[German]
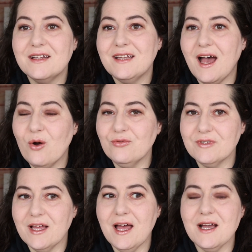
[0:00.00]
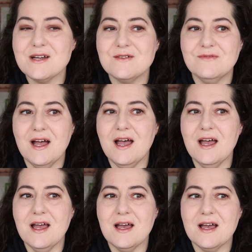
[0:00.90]
Der Auftrag
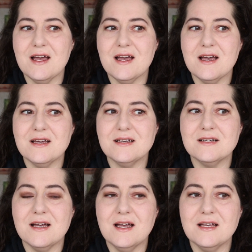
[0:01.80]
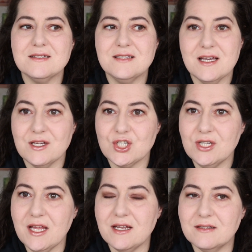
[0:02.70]
war sehr
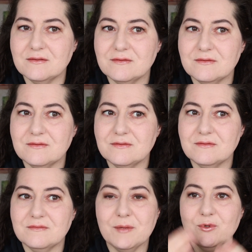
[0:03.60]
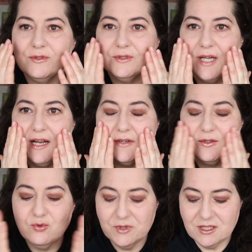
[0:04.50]
schnell. Man musste einfach
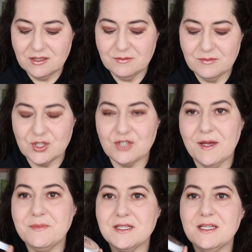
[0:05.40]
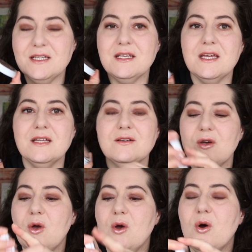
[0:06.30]
nur mit diesem Schwämmchen hingehen
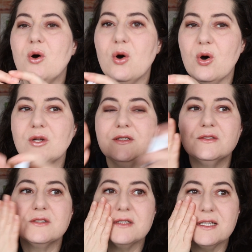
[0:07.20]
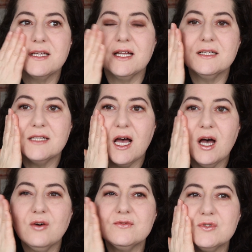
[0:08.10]
und das Ganze
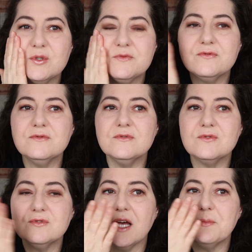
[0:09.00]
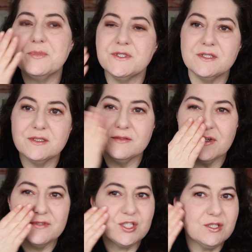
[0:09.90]
auftupfen und ein bisschen
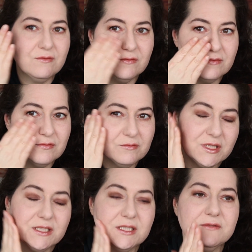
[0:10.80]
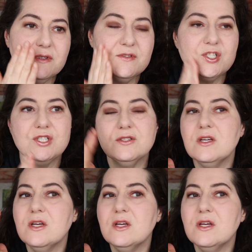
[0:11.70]
verwischen, ein bisschen verwischen.